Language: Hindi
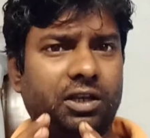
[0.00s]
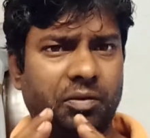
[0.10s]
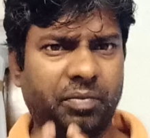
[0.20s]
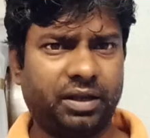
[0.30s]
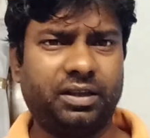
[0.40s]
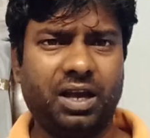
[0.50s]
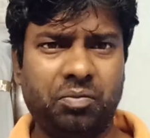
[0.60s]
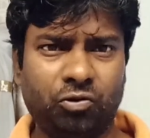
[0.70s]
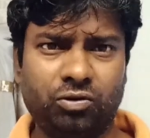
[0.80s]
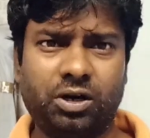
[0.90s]
कि मैं क्या
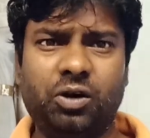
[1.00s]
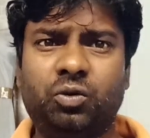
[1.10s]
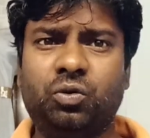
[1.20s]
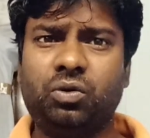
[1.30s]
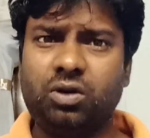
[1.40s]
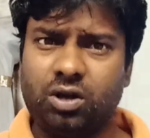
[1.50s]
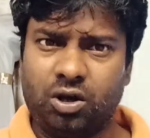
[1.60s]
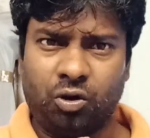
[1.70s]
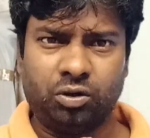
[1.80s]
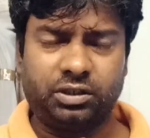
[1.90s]
बोल रहा हूं
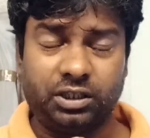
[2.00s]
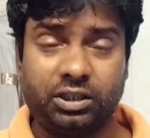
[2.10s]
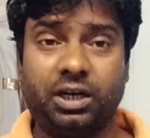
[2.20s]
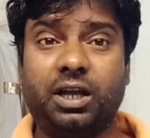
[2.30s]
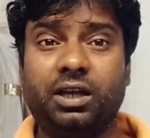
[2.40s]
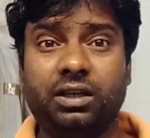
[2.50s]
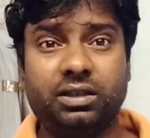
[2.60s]
और कितना